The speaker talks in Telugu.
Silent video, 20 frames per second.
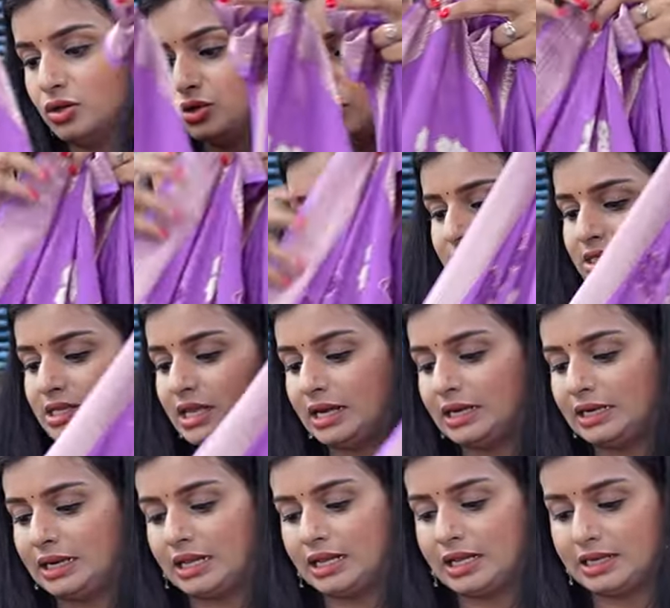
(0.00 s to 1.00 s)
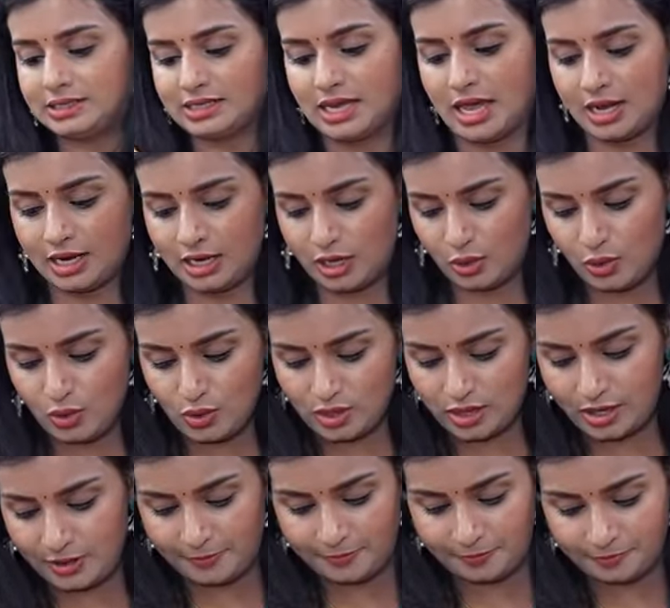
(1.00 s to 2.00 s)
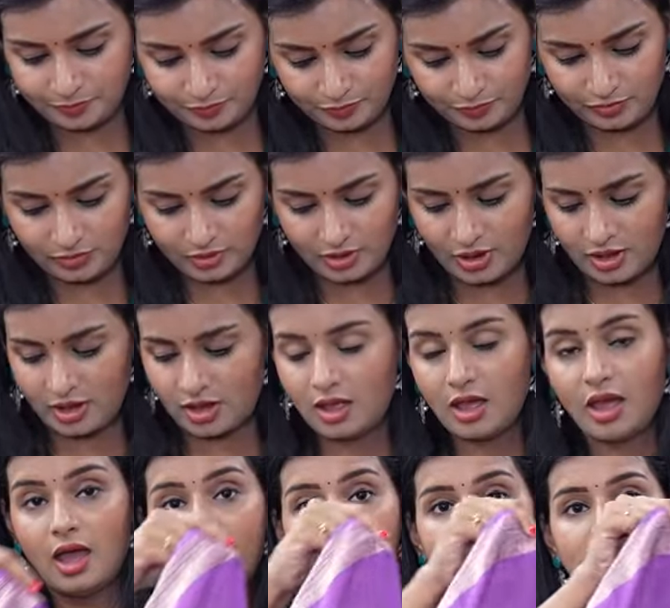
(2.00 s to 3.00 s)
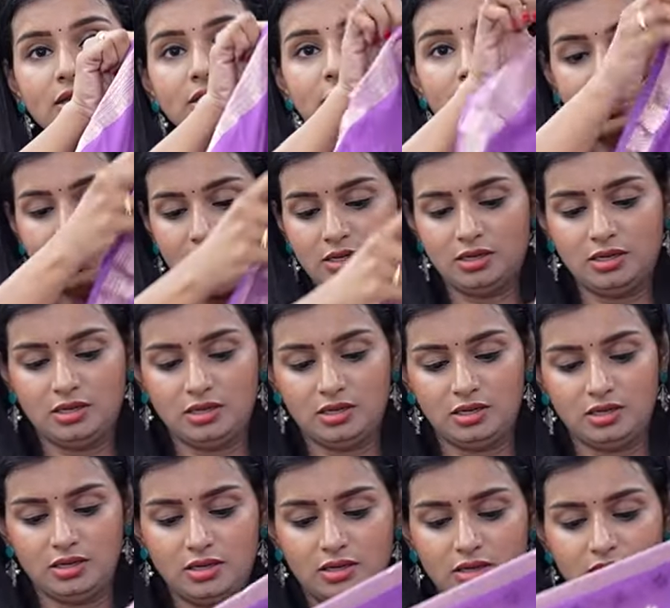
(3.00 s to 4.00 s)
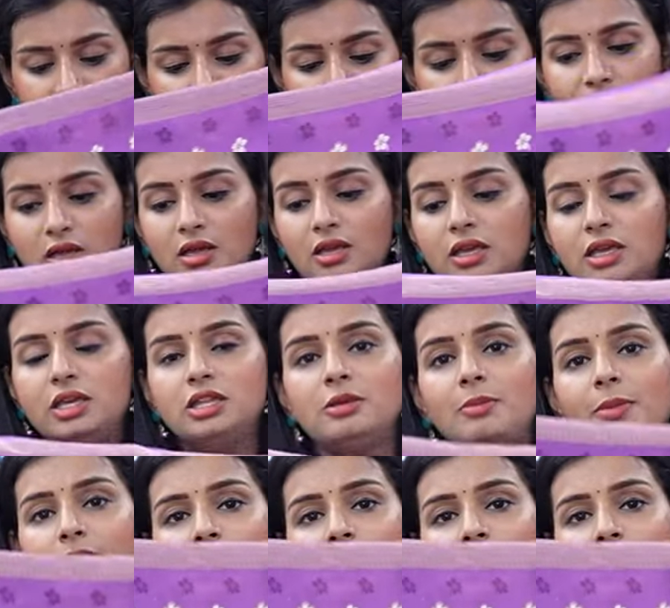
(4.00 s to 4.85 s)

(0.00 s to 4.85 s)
సో దిస్ ఇస్ ద ఎంటైర్ శారీ లుక్ అండ్ ఇది